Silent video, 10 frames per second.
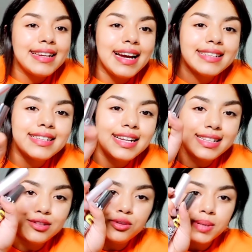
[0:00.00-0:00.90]
ايضا هاد لي
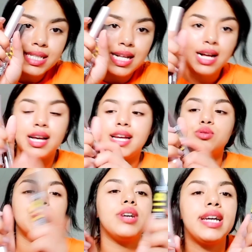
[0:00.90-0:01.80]
دو ماسكارا
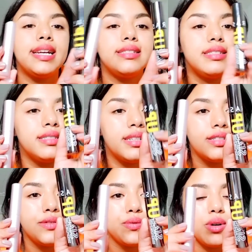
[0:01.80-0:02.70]
هادو هادي ديال
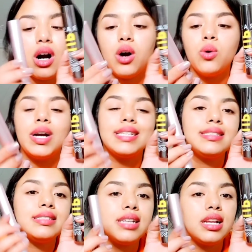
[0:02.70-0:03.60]
سيفورا وهادي
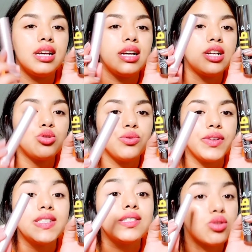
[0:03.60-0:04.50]
ديال تو آه،
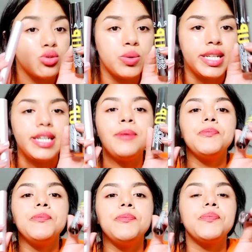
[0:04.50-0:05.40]
فيست زوينين
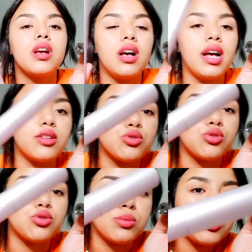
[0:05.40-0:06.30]
ها نتوما
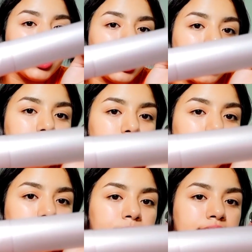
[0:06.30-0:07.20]
باش نقرب لكم
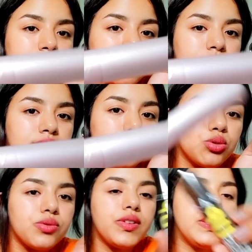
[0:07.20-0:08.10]
هادي ديال تو
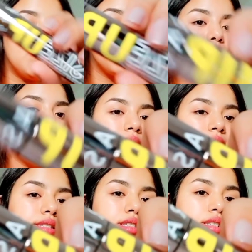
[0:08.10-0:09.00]
فيست
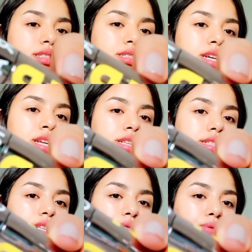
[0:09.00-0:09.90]
وهادي ديال
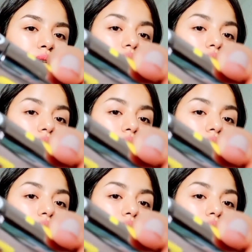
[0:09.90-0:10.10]
سيفورا